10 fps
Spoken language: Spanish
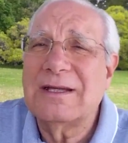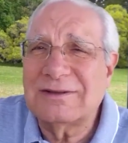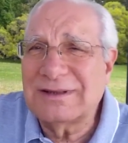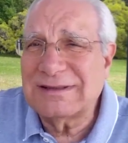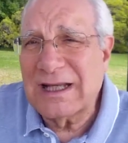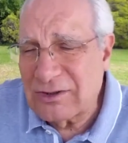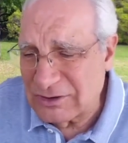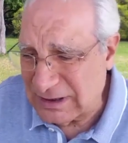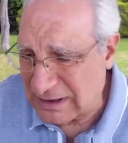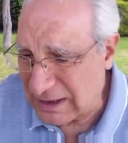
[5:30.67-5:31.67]
son esas
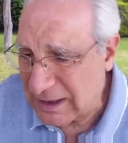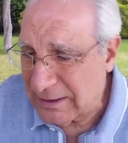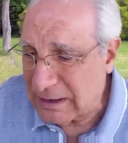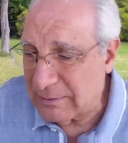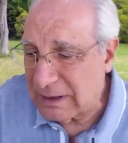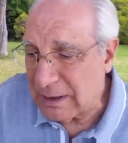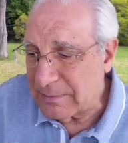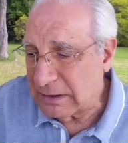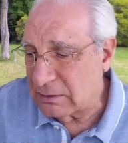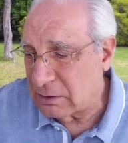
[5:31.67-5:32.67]
cosas que, que van
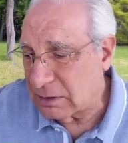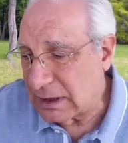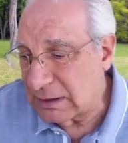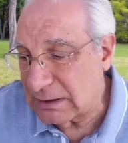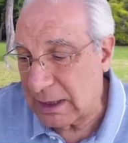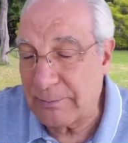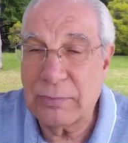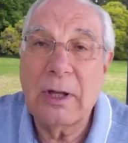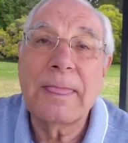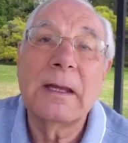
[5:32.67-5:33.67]
cambiando con el tiempo